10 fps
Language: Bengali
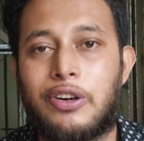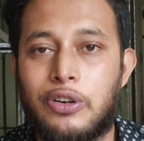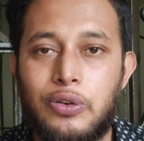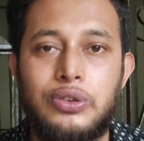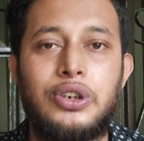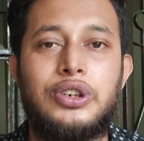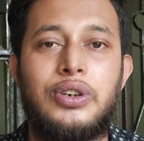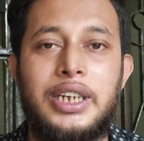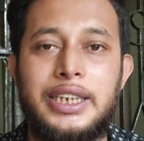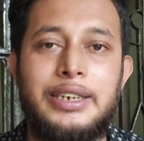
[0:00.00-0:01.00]
এখন গুঞ্জন
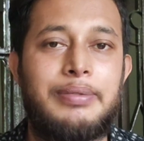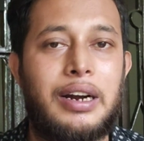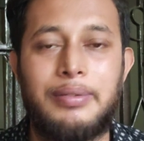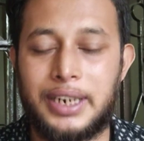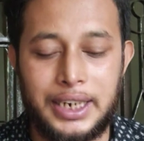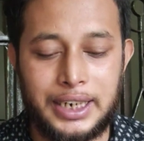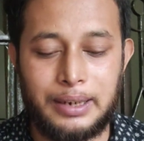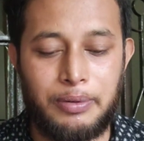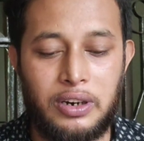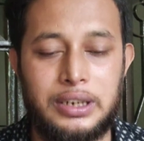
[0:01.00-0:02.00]
শোনা যাচ্ছে বাড়বে কিনা
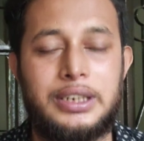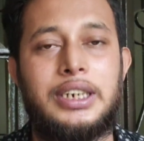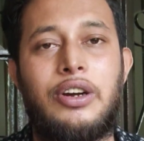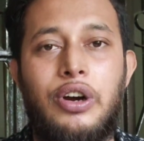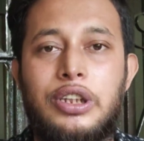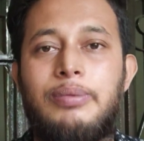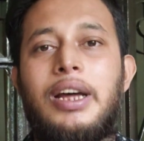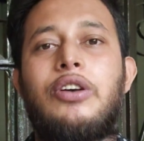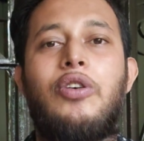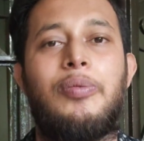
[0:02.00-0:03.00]
এটা বলা যাচ্ছে না হয়তো
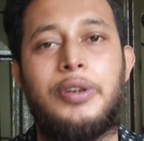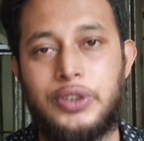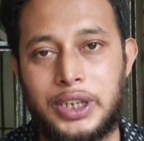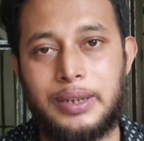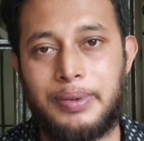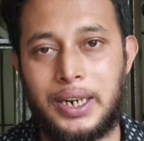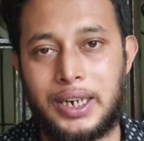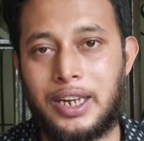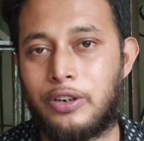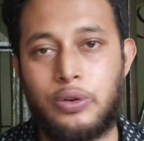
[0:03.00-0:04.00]
আরো কমেও যেতে পারে
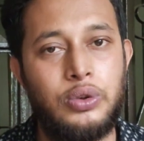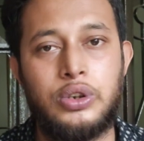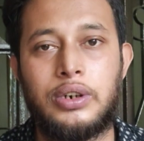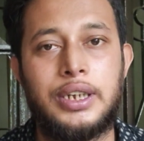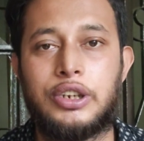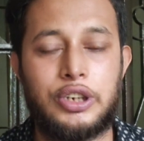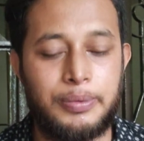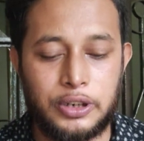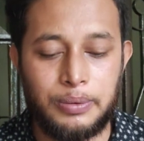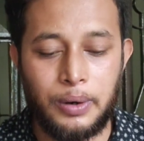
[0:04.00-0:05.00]
কারণ গুঞ্জন কিন্তু
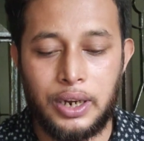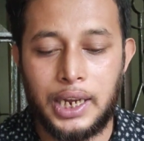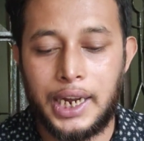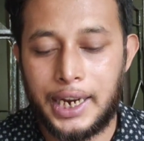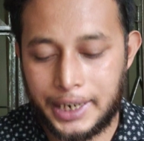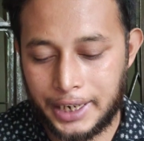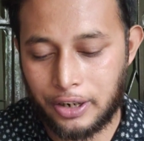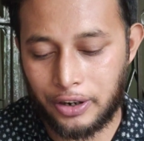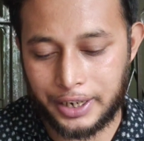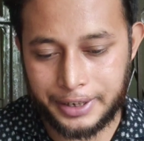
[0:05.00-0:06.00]
সবসময় ঠিক
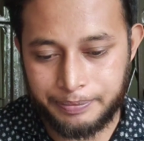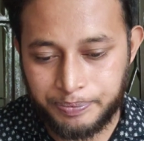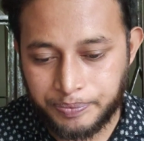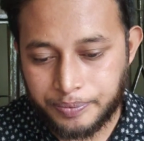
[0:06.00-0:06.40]
হয় না